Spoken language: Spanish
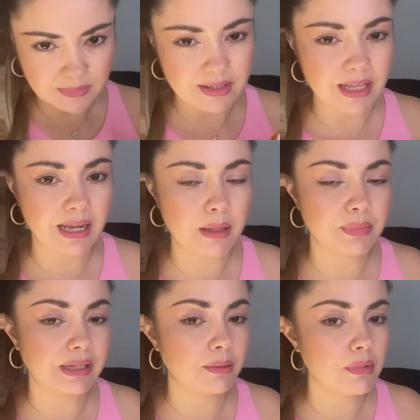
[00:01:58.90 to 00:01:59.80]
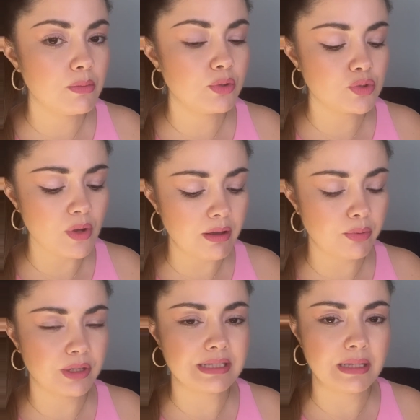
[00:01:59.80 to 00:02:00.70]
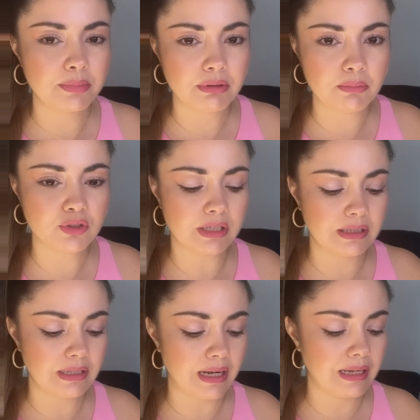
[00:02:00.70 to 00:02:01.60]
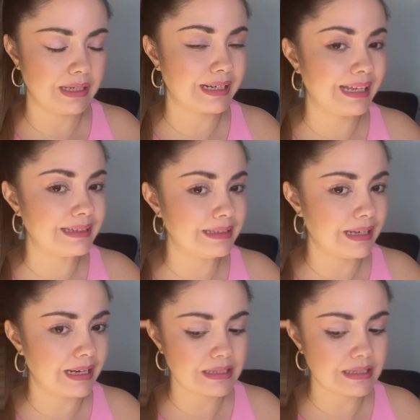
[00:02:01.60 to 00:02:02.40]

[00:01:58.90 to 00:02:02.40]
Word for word: Deja la piel también muy suave porque siempre debemos retirar, retirar las